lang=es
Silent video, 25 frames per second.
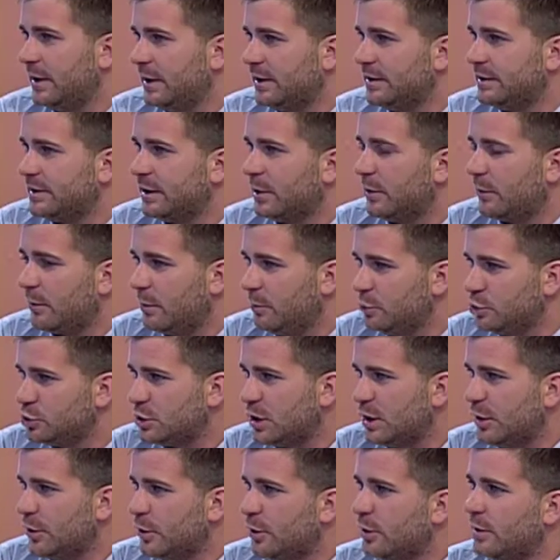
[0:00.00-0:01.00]
interior del
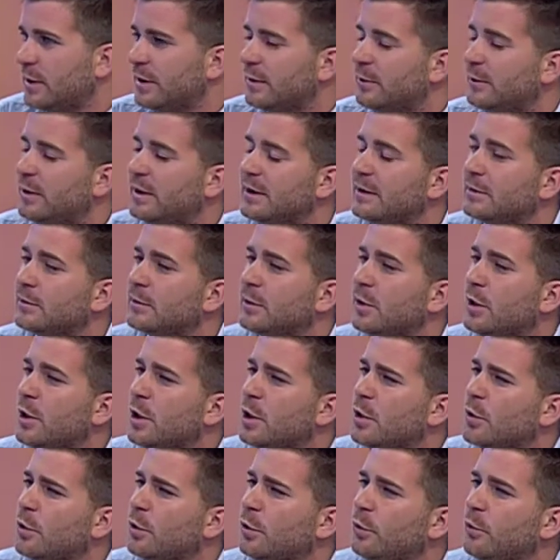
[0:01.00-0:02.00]
museo, ¿no? Con,
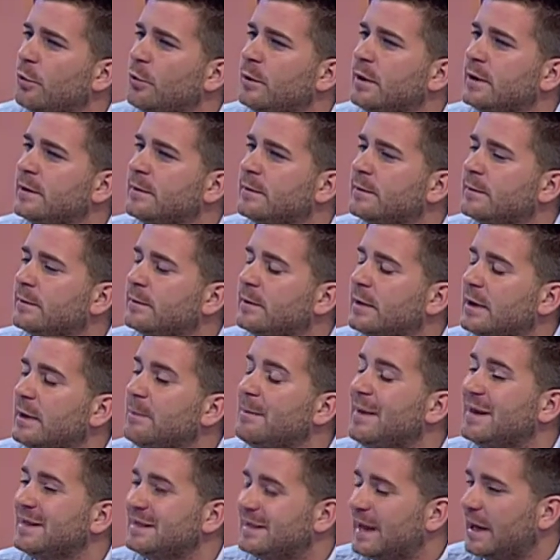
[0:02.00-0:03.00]
un
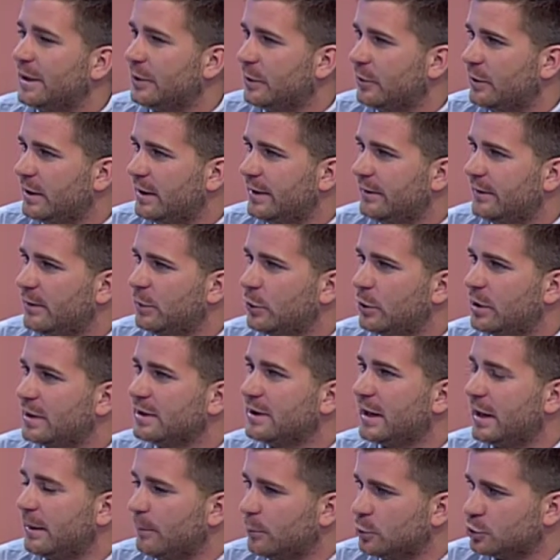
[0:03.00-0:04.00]
inventario de, de, lo que
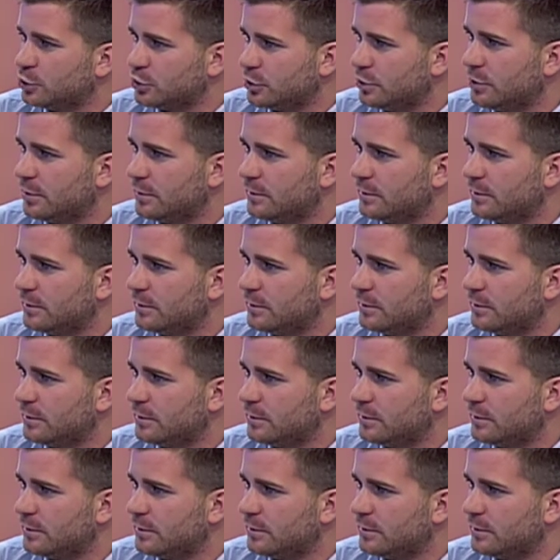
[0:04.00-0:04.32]
tenemos. ¿no?